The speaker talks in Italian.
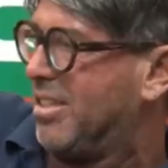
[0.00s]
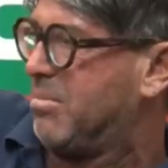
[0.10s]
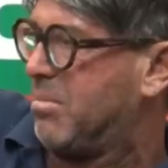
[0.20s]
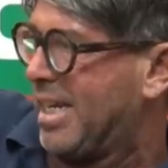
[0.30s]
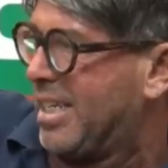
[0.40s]
venite
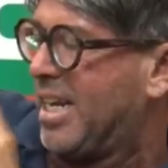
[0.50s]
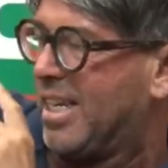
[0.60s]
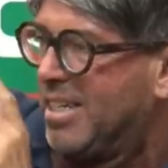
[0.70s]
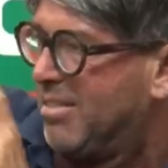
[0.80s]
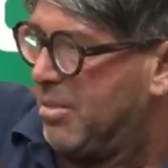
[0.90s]
in macchina,
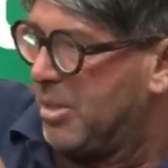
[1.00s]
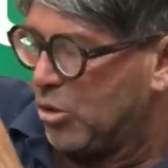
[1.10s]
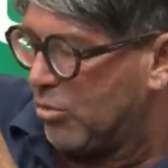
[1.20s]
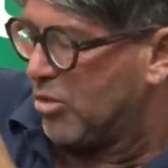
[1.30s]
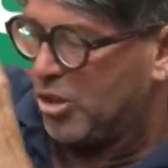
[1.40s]
vi
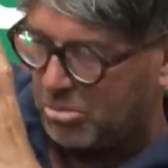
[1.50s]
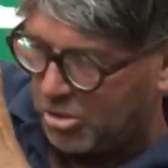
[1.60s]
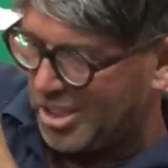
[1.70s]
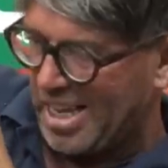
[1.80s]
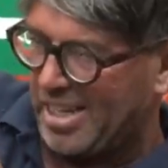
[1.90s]
metto fuori, ci
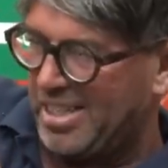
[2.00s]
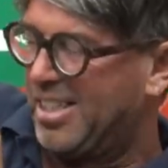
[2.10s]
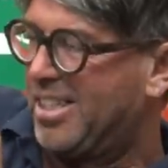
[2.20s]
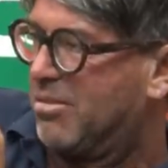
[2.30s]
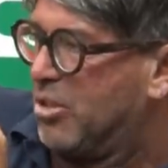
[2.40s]
può stare.
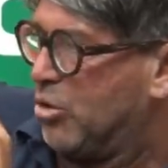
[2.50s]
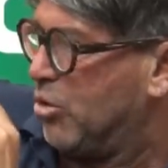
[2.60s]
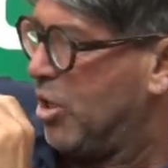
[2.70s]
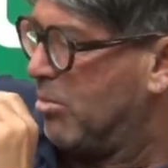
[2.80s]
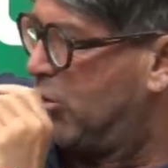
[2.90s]
Questo
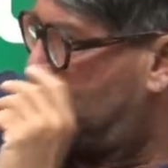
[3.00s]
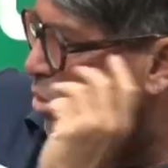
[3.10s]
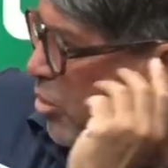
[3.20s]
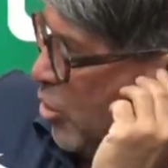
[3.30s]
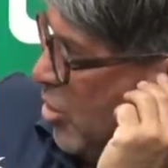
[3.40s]
diciamo un
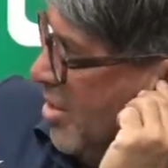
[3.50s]
discorso. All'epoca